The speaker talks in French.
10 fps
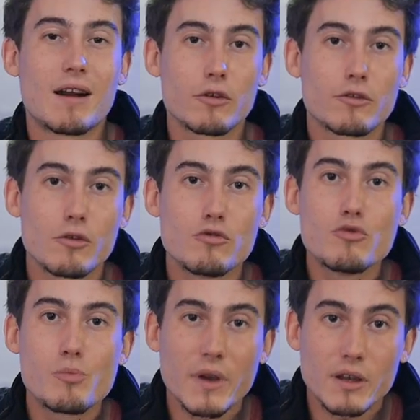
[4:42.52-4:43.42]
Alors
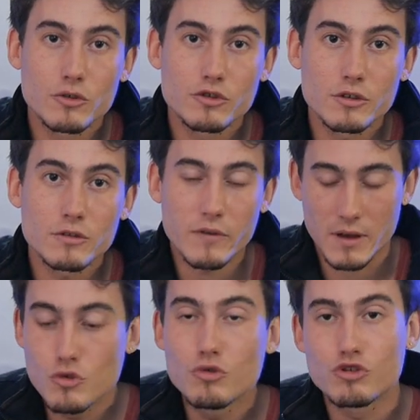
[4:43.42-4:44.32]
qu'une paire de jantes,
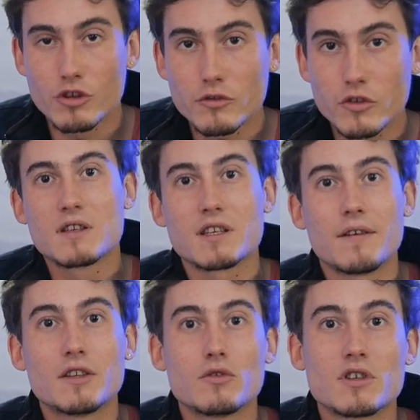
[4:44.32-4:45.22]
enfin une jante, ça
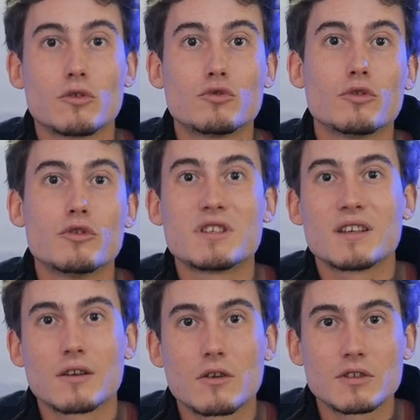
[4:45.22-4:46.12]
va être aux alentours de
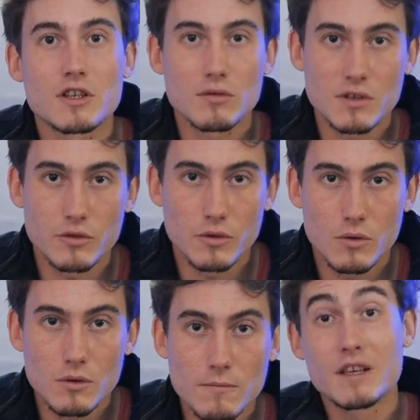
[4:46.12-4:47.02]
50 à 60
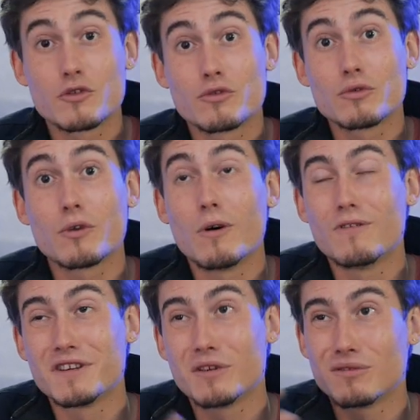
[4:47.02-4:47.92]
euros et sur
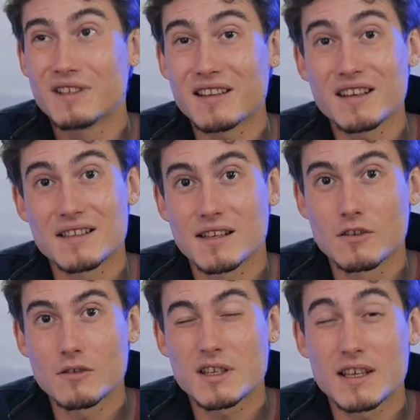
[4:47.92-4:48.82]
environ 4 à
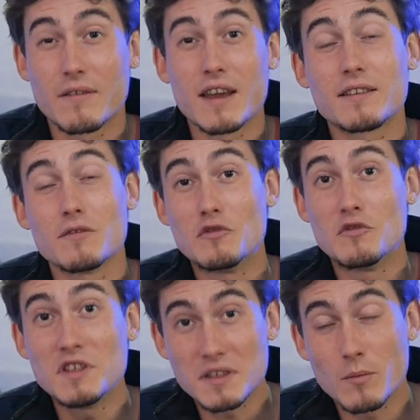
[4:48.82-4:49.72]
5 ans, ça va être
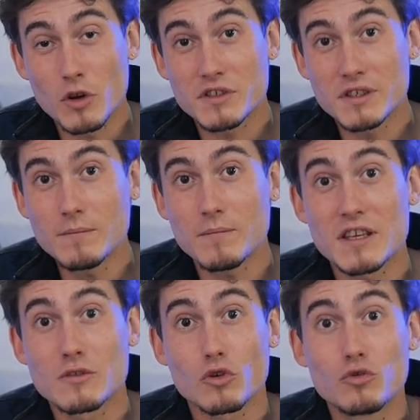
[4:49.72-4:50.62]
vite amorti
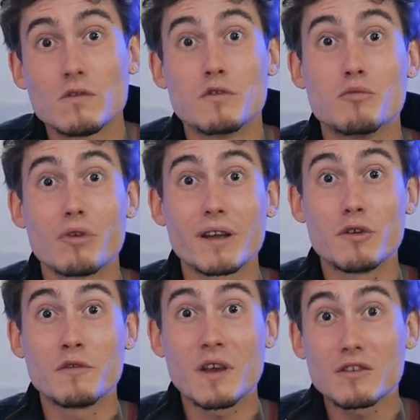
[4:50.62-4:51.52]
et surtout vous pourrez
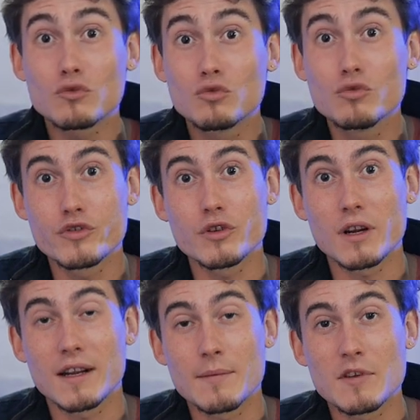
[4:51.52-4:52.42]
le faire tout
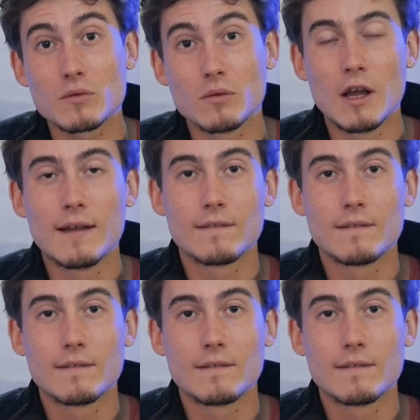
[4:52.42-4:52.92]
seul à la maison.